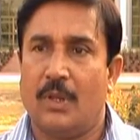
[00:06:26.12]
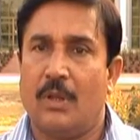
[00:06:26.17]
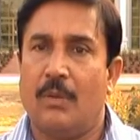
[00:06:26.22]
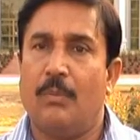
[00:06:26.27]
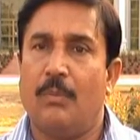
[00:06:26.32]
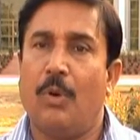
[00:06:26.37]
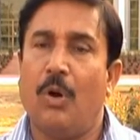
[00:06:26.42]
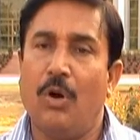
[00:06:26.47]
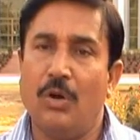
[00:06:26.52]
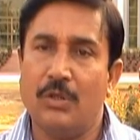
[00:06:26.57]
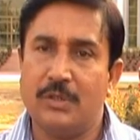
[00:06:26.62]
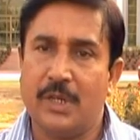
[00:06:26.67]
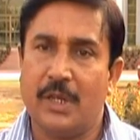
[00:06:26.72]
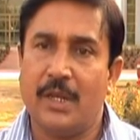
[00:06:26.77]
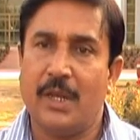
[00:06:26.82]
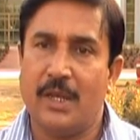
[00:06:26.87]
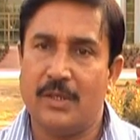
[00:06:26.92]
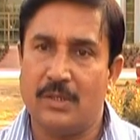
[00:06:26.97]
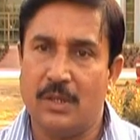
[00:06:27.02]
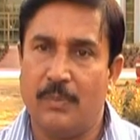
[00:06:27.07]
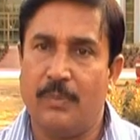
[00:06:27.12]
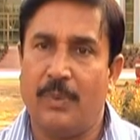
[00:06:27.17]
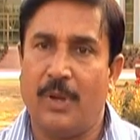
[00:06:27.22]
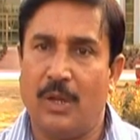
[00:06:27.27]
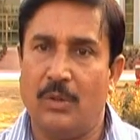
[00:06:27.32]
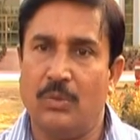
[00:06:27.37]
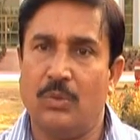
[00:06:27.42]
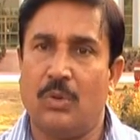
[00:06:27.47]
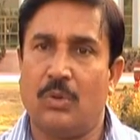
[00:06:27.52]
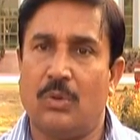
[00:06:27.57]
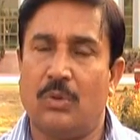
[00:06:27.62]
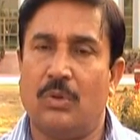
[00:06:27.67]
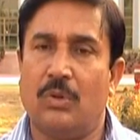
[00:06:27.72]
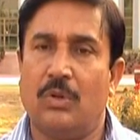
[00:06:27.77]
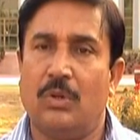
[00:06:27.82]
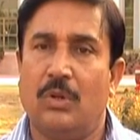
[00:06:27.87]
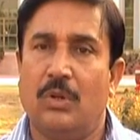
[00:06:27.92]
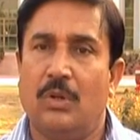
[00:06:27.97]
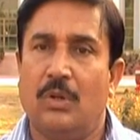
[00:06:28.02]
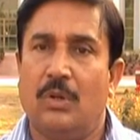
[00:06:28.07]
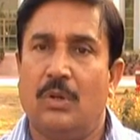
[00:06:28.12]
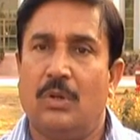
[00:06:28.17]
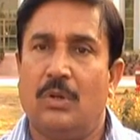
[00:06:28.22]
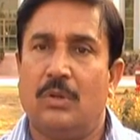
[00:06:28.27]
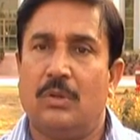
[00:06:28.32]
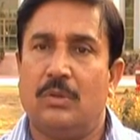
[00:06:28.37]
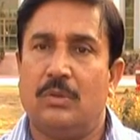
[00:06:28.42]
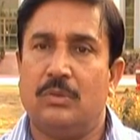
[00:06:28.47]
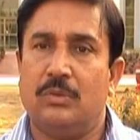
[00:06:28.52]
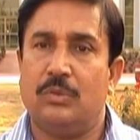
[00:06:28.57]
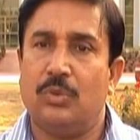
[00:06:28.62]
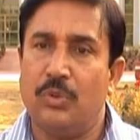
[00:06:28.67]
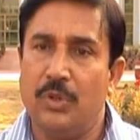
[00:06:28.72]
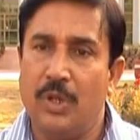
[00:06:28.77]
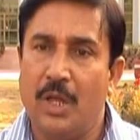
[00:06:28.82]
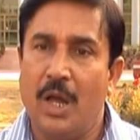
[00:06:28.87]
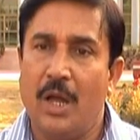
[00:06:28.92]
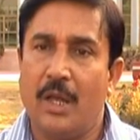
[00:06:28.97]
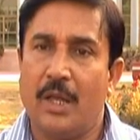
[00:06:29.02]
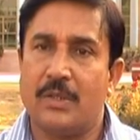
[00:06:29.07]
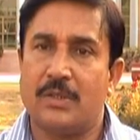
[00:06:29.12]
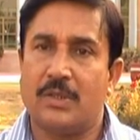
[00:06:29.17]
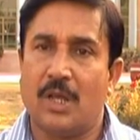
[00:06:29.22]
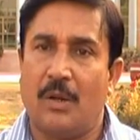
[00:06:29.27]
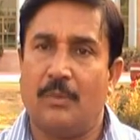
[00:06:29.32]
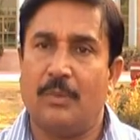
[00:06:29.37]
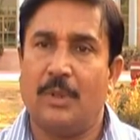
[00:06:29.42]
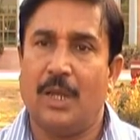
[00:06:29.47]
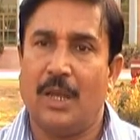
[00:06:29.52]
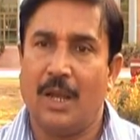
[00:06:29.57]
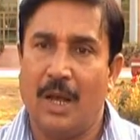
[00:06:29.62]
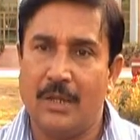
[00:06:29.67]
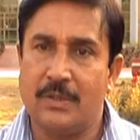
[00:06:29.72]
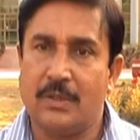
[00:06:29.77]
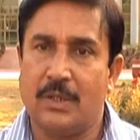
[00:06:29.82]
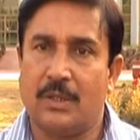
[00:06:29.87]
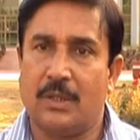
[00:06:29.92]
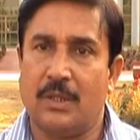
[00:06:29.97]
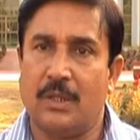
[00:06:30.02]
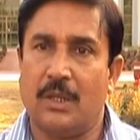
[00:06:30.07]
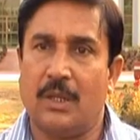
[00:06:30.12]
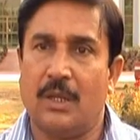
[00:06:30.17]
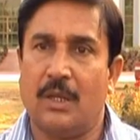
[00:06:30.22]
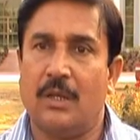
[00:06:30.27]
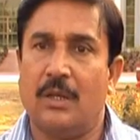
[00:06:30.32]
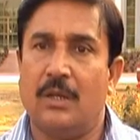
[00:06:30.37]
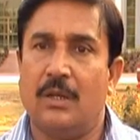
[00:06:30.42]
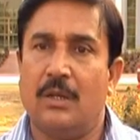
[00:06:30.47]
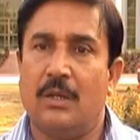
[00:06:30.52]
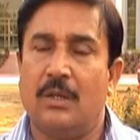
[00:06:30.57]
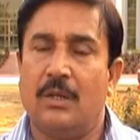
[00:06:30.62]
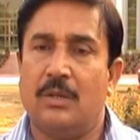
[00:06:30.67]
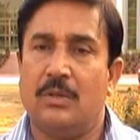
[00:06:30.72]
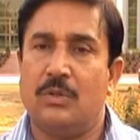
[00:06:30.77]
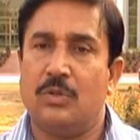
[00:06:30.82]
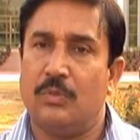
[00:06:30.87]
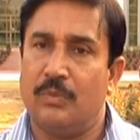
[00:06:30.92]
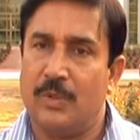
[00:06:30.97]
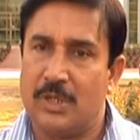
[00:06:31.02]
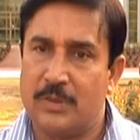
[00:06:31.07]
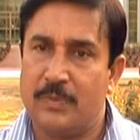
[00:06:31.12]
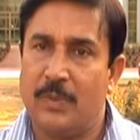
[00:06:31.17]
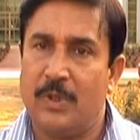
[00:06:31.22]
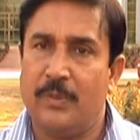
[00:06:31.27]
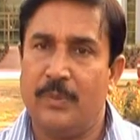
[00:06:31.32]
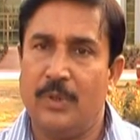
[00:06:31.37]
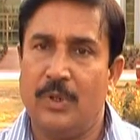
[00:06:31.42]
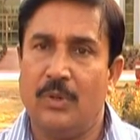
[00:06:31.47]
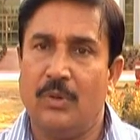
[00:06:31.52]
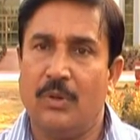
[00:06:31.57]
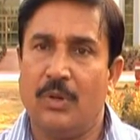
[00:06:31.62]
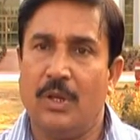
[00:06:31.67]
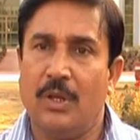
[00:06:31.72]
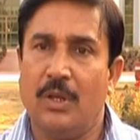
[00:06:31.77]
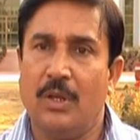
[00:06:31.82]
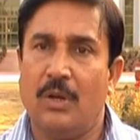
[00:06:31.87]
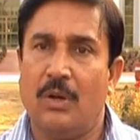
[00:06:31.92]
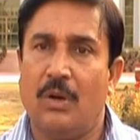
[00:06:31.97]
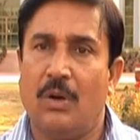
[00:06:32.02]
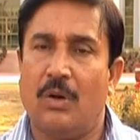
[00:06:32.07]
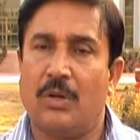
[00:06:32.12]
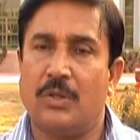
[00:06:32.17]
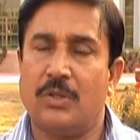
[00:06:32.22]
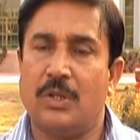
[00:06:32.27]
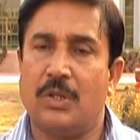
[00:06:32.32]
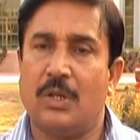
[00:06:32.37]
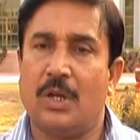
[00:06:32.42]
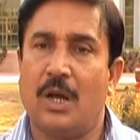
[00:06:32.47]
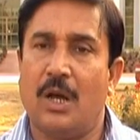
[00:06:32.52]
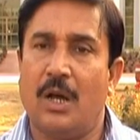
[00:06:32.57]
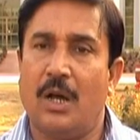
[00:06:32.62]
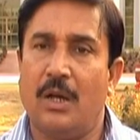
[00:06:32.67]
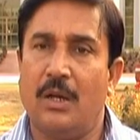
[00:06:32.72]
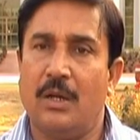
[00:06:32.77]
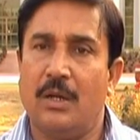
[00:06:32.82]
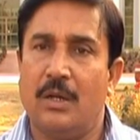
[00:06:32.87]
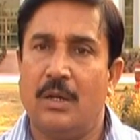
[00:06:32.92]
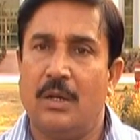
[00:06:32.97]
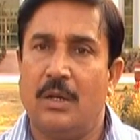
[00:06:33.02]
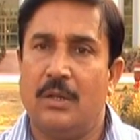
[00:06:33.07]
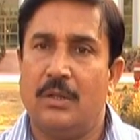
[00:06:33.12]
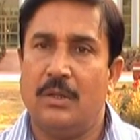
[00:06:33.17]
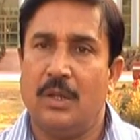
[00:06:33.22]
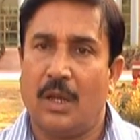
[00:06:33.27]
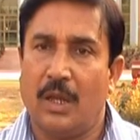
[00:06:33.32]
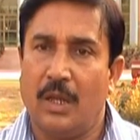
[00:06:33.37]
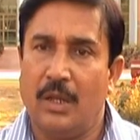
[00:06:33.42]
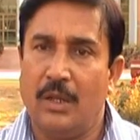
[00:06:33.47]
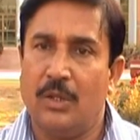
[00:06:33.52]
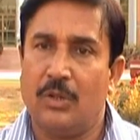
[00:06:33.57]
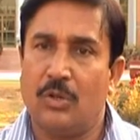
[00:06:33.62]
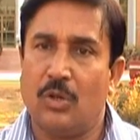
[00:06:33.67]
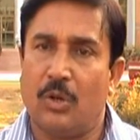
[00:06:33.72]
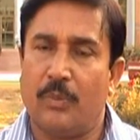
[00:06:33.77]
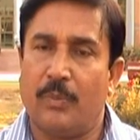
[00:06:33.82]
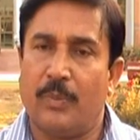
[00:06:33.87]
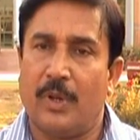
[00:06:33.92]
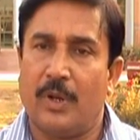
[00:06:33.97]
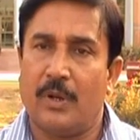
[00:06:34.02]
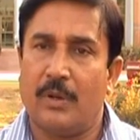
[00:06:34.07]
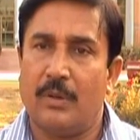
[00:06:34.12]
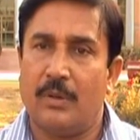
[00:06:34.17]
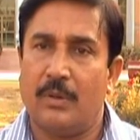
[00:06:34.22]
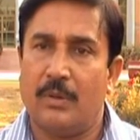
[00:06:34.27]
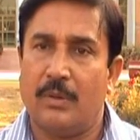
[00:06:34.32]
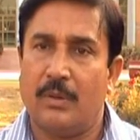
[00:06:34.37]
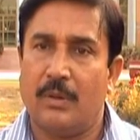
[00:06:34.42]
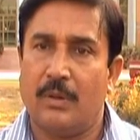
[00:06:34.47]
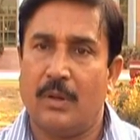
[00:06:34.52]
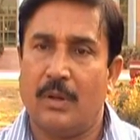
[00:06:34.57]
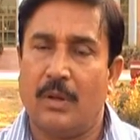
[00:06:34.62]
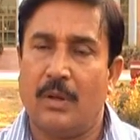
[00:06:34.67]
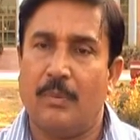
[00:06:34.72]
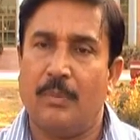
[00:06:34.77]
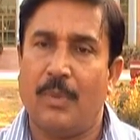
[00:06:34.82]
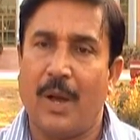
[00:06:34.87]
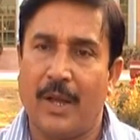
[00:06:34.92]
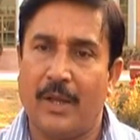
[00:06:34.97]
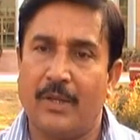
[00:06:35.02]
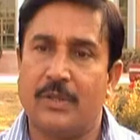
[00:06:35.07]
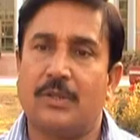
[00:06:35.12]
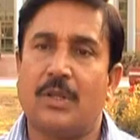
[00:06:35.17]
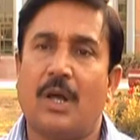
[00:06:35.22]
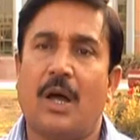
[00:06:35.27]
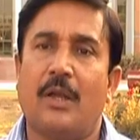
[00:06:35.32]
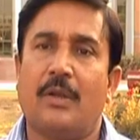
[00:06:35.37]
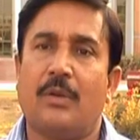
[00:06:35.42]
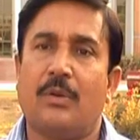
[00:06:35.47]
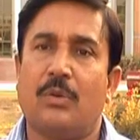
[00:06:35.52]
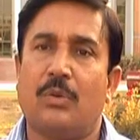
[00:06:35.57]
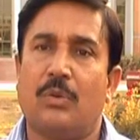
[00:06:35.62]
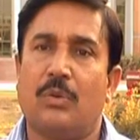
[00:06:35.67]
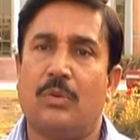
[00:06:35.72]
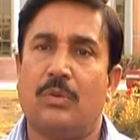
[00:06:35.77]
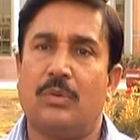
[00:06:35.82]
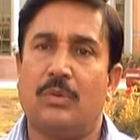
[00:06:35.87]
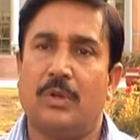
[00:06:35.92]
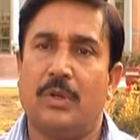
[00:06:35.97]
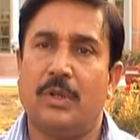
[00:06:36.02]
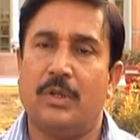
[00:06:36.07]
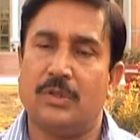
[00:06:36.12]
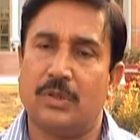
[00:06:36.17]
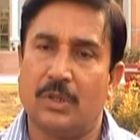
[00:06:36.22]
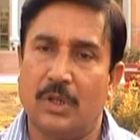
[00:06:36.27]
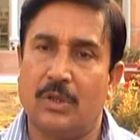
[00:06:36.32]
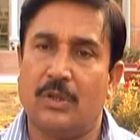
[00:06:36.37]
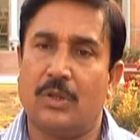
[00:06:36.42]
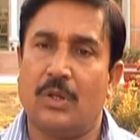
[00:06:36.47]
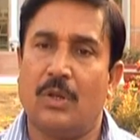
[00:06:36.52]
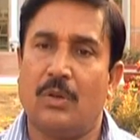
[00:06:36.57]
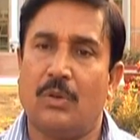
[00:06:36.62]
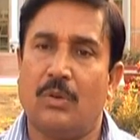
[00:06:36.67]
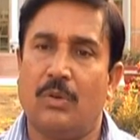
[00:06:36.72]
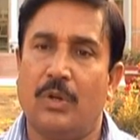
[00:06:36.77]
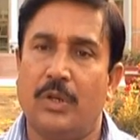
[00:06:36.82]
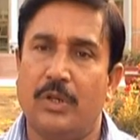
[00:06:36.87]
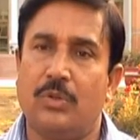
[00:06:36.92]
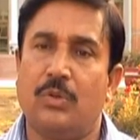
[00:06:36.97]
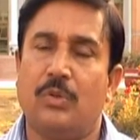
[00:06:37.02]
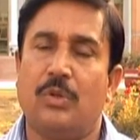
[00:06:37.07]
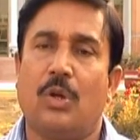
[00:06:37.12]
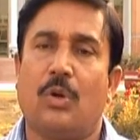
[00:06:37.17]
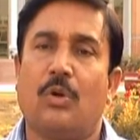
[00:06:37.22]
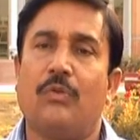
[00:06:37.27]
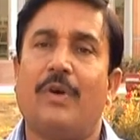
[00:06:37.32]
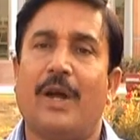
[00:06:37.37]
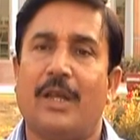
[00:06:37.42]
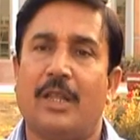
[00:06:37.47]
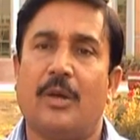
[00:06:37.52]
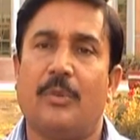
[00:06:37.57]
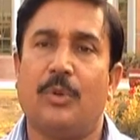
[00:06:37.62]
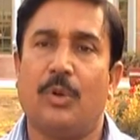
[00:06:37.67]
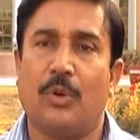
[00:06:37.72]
बहुत सारे ऐसे पहलुओं को दुनिया के सामने ला सकते हैं जो मस्बत भी होंगे और जिनका यकीनी तौर पर पाकिस्तान को इस खत्े को इस दुनिया को फ़ायदा भी